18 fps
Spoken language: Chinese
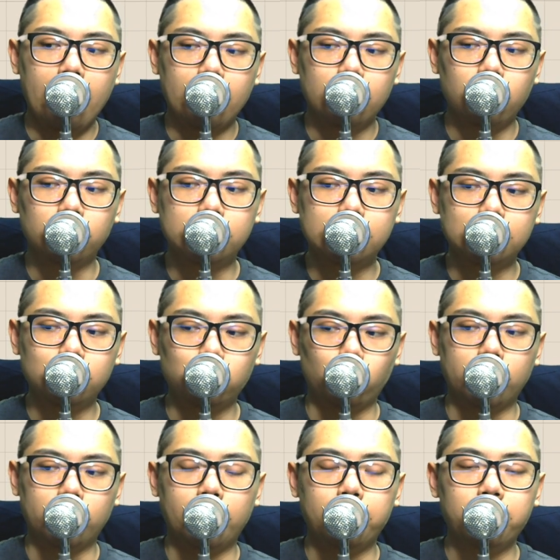尤其是
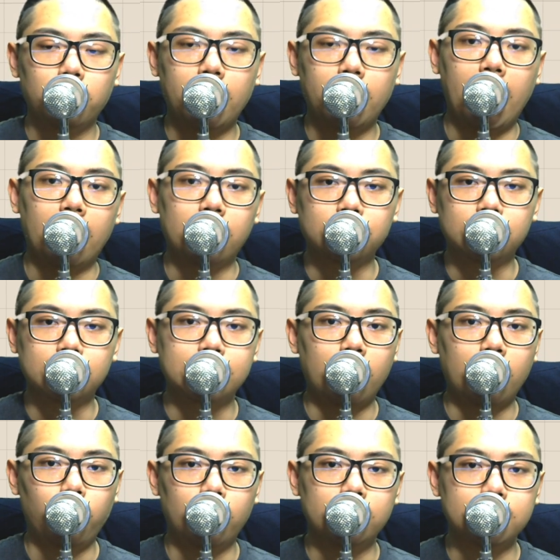昨天砍了十
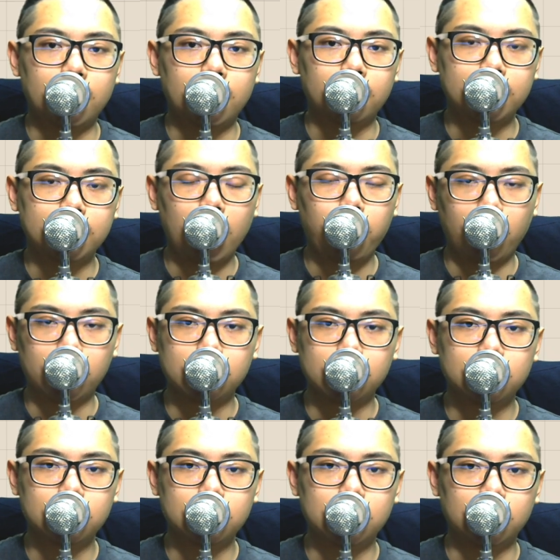三万张，代表一
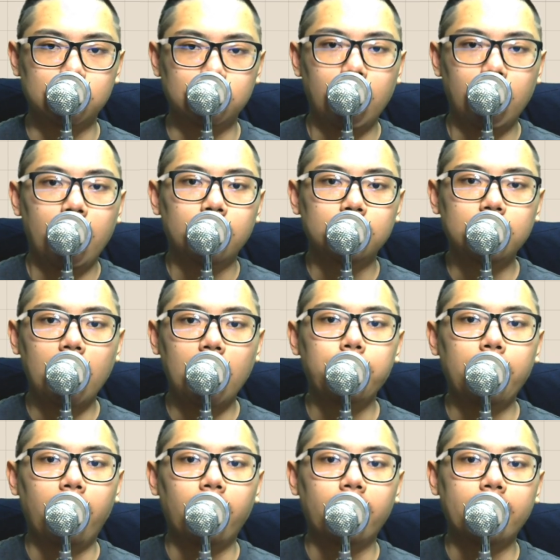件事情，
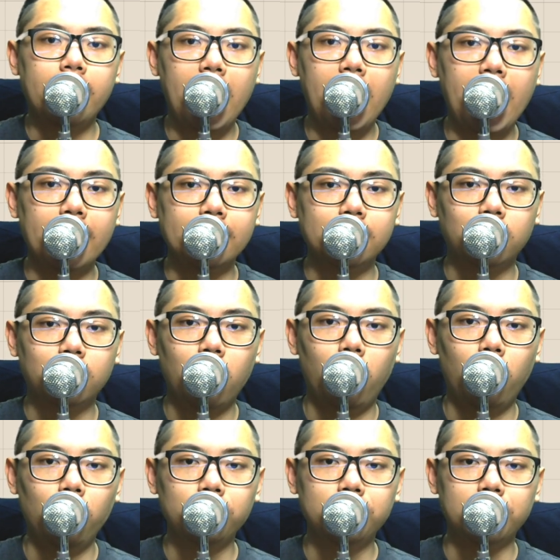代表看
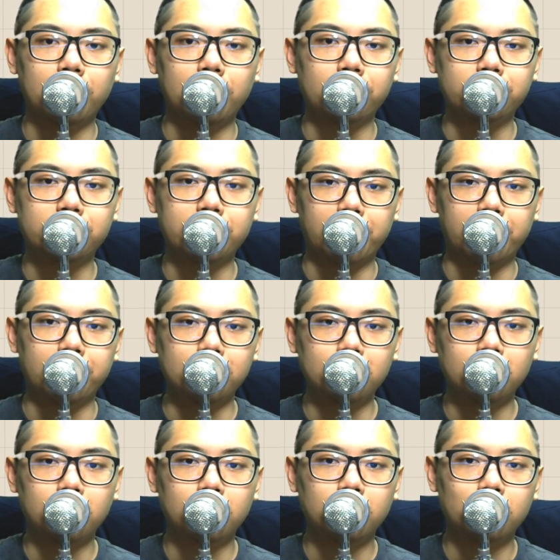空的
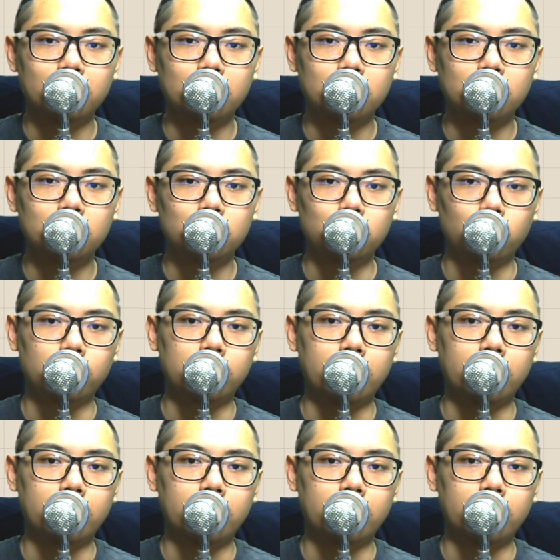人昨